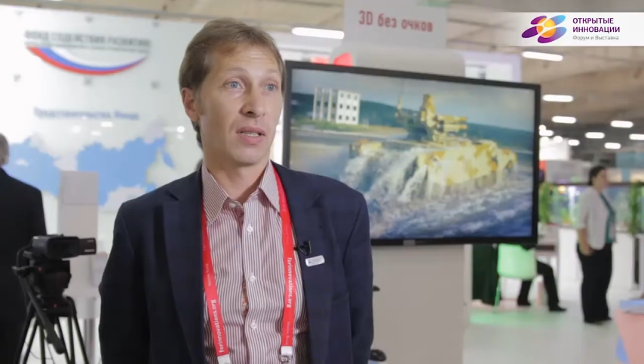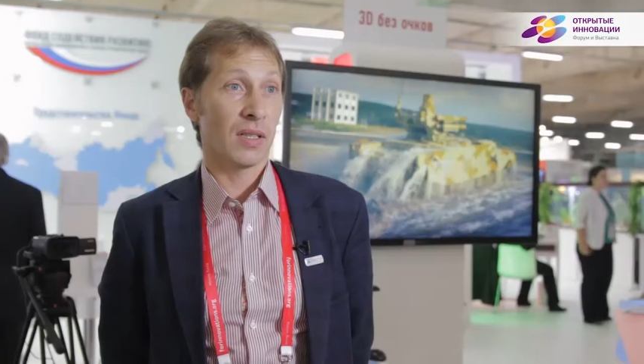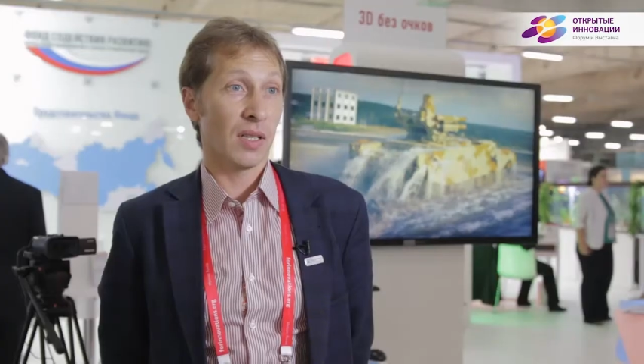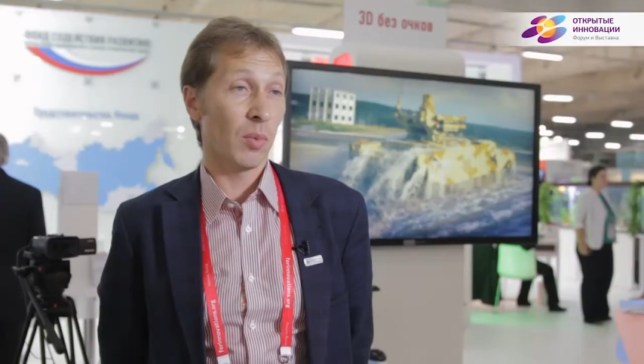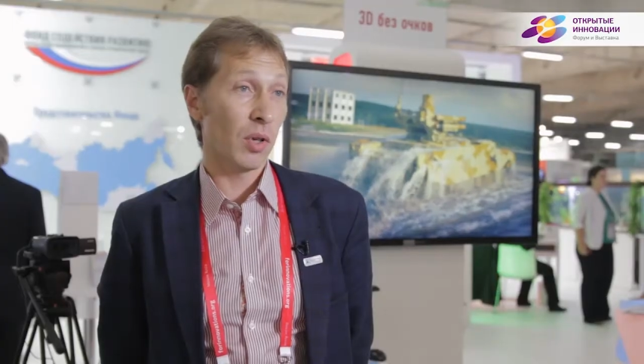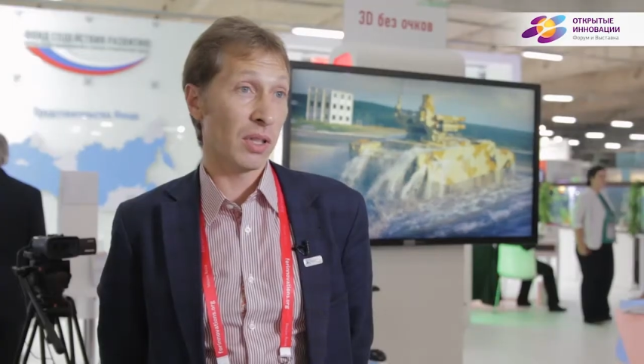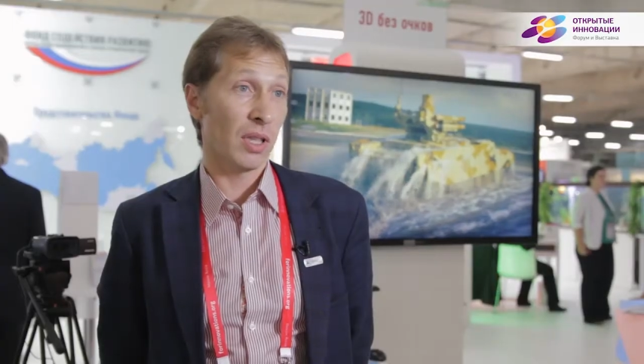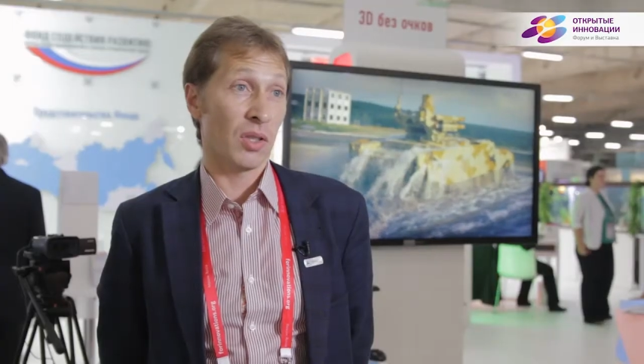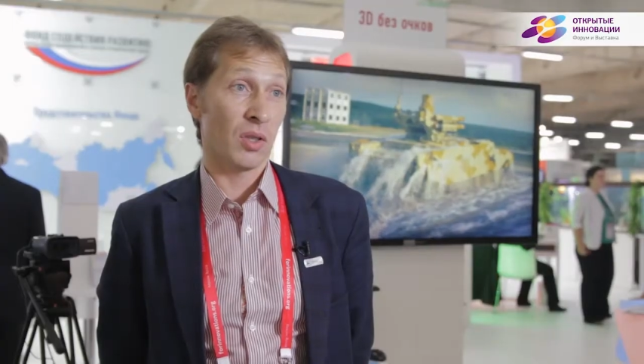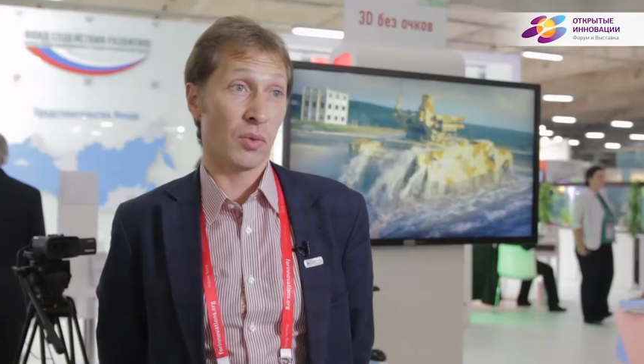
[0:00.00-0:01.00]
разработка
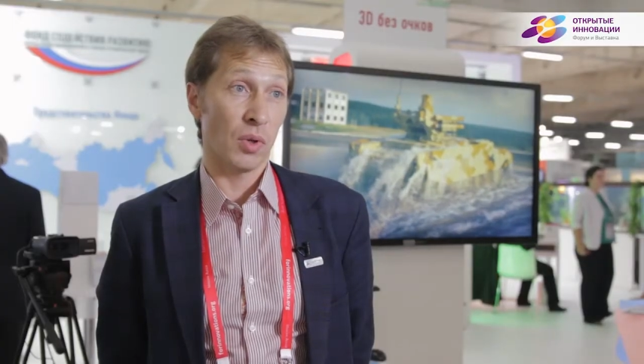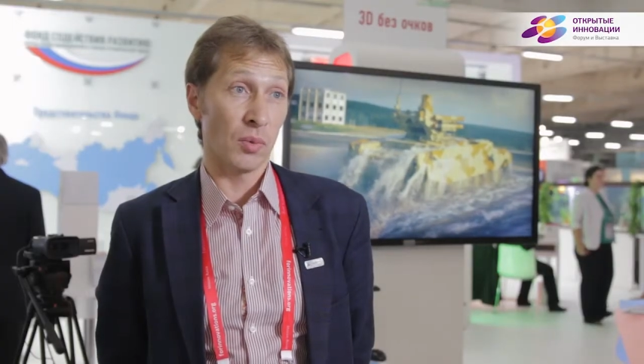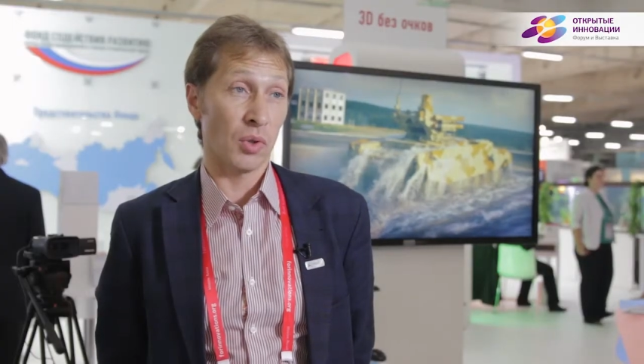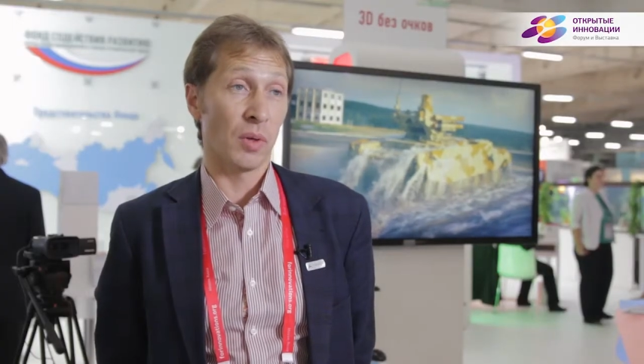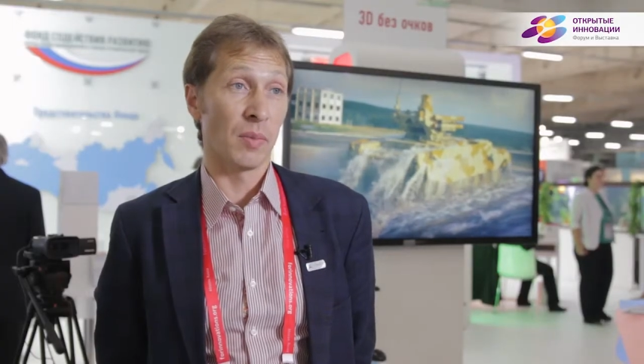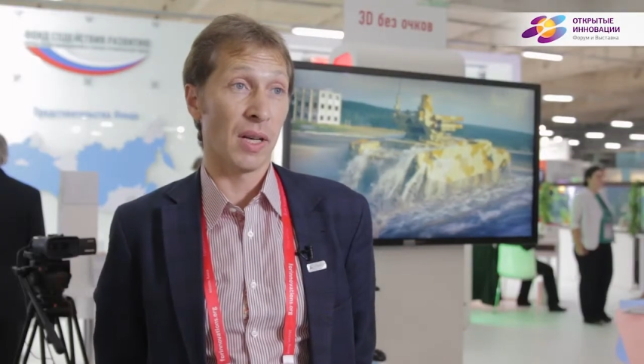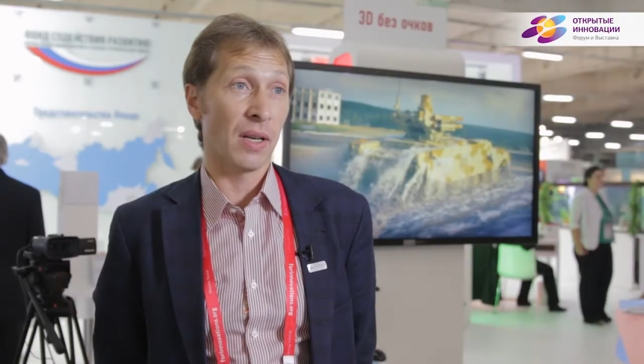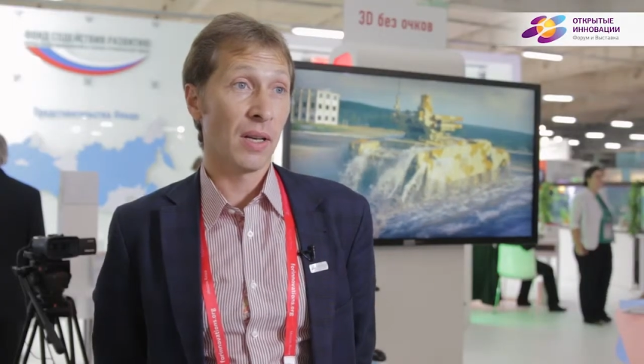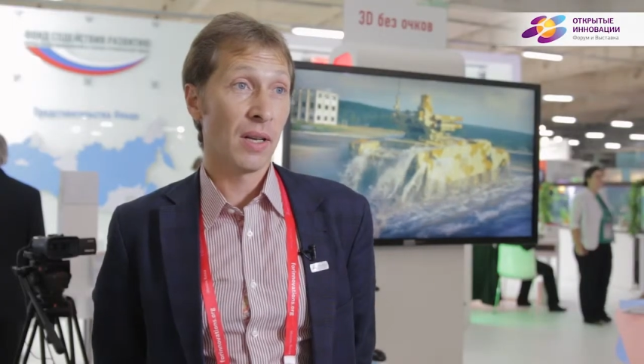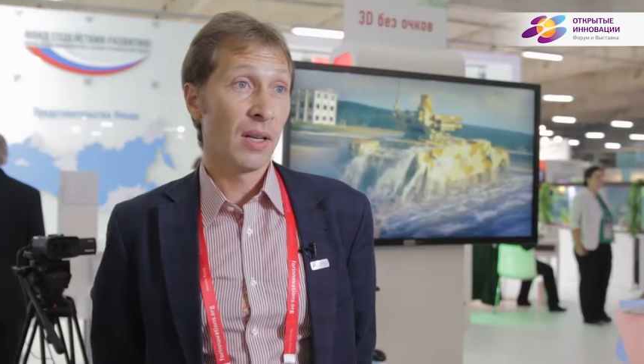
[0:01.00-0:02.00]
наша в том, что мы
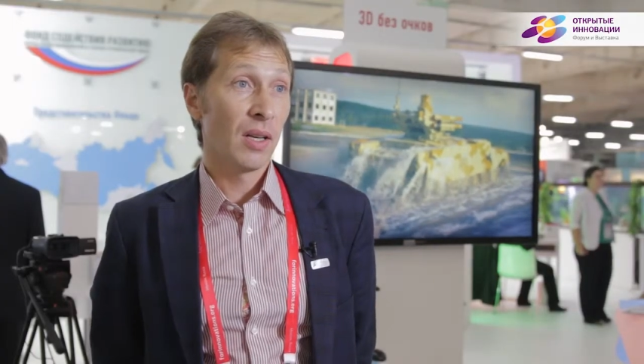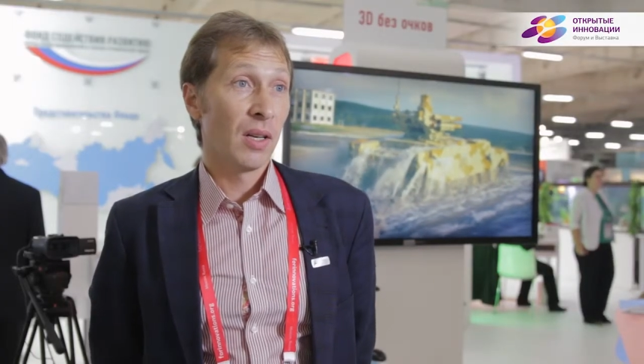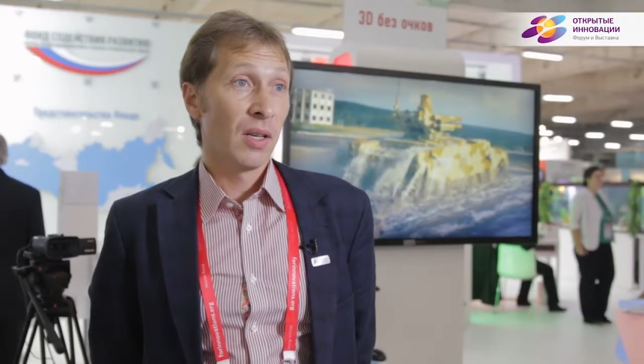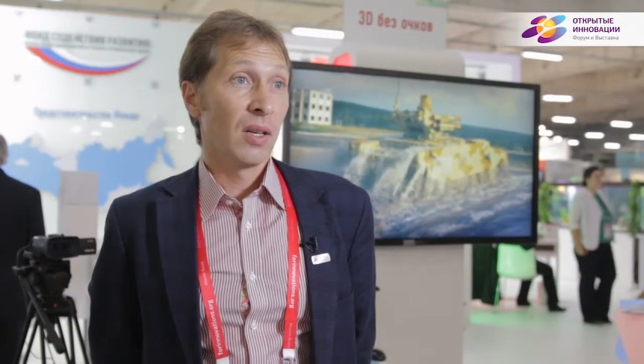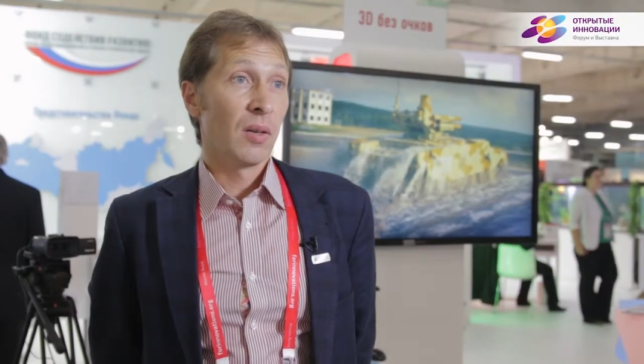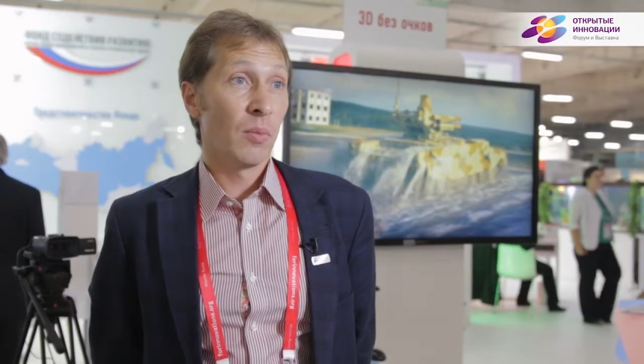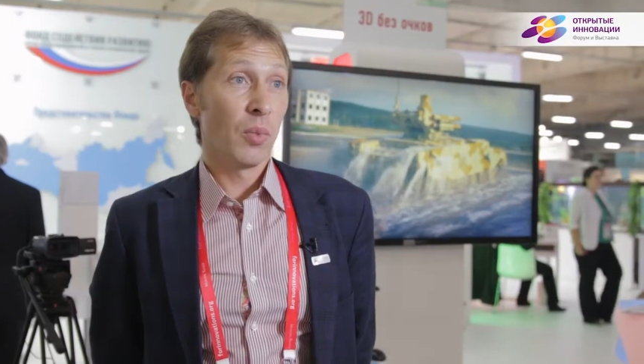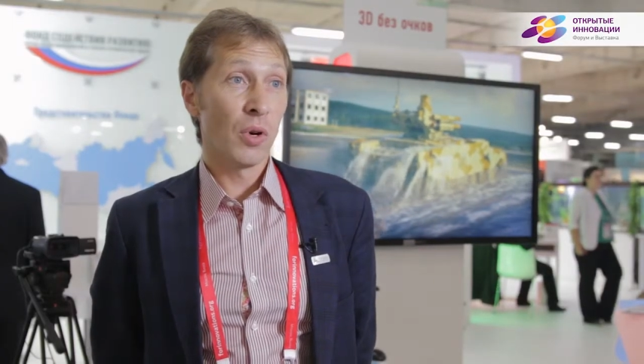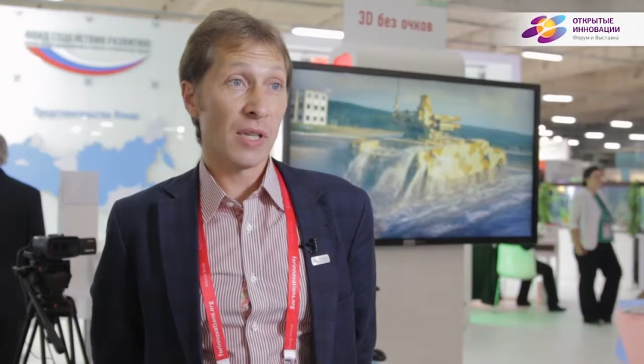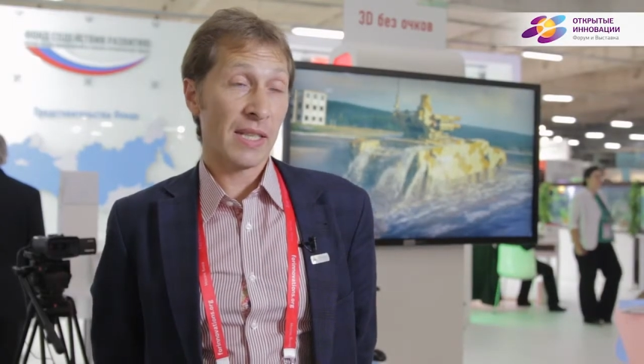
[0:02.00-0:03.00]
по